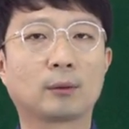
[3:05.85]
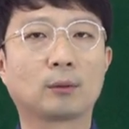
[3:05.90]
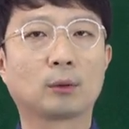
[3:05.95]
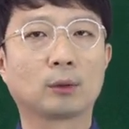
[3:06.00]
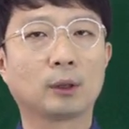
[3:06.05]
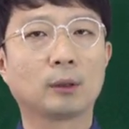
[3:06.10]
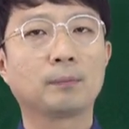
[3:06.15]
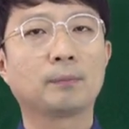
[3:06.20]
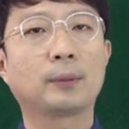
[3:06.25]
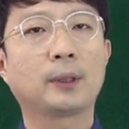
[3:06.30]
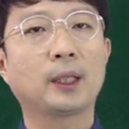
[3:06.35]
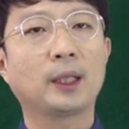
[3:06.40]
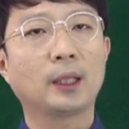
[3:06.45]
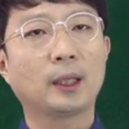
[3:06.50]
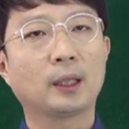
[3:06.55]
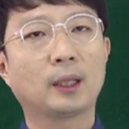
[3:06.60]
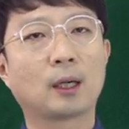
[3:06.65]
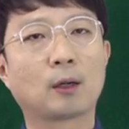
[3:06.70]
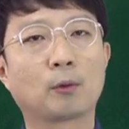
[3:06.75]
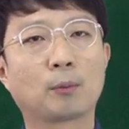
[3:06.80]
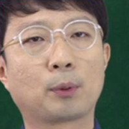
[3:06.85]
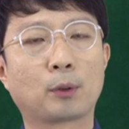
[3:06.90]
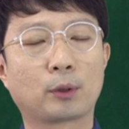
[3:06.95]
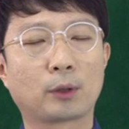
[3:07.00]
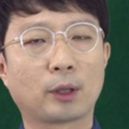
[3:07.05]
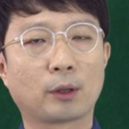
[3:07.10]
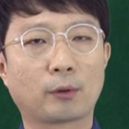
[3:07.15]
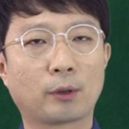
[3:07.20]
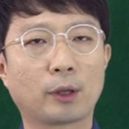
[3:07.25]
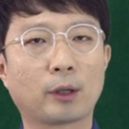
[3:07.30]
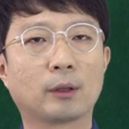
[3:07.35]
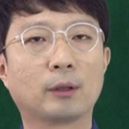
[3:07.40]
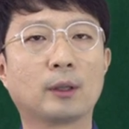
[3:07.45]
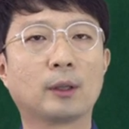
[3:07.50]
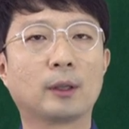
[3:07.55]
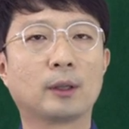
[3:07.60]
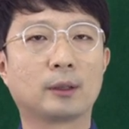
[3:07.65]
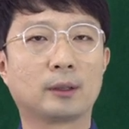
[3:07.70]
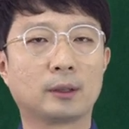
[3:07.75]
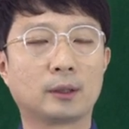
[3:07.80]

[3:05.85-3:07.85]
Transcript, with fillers: 또는 PE라고 표기되고요.